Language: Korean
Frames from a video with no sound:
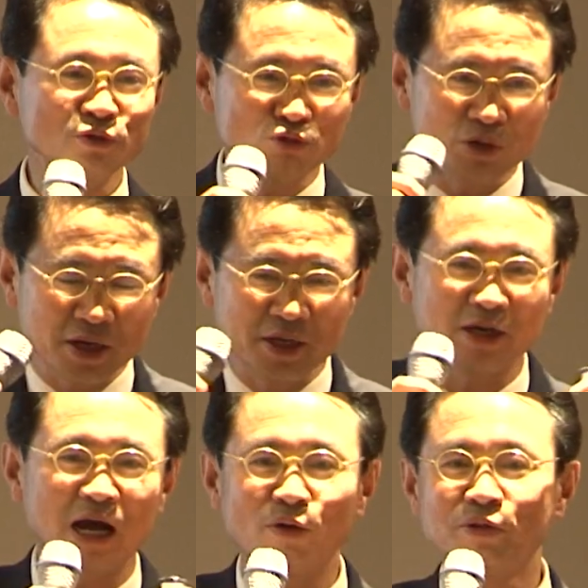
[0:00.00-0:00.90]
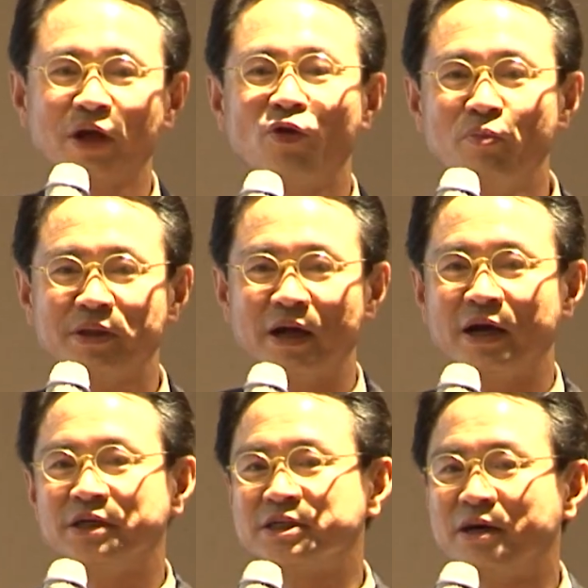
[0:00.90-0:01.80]
중간에 이거 하고 내려오면
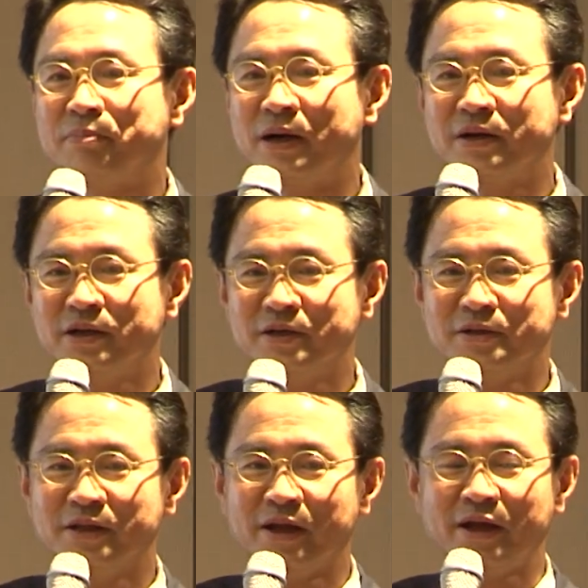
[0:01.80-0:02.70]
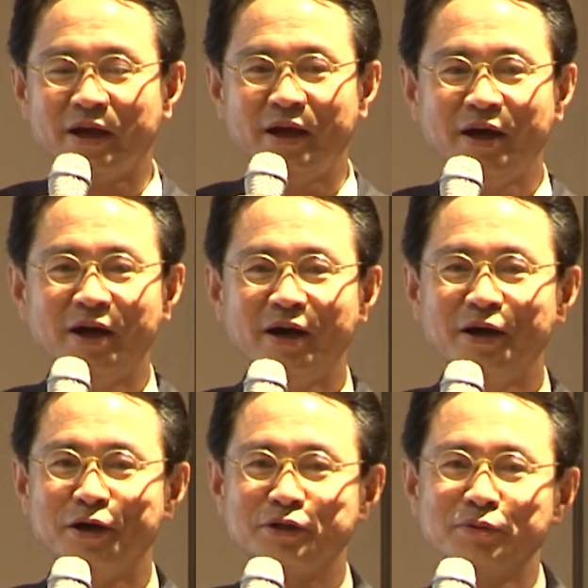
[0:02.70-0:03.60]
딱 한 시간 반 걸리는데
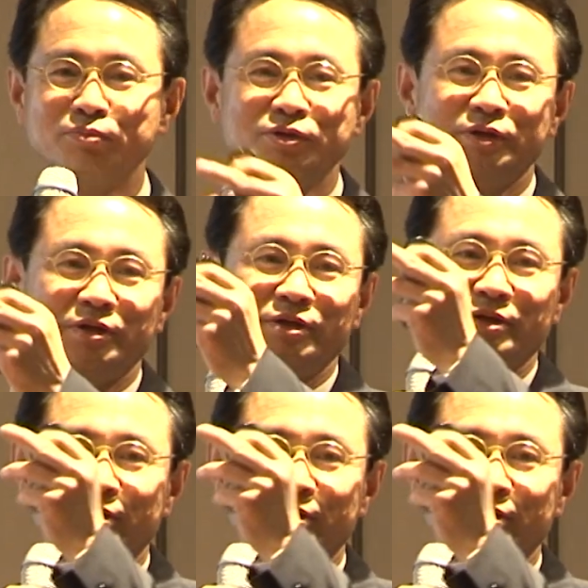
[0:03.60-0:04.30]
어떤 분이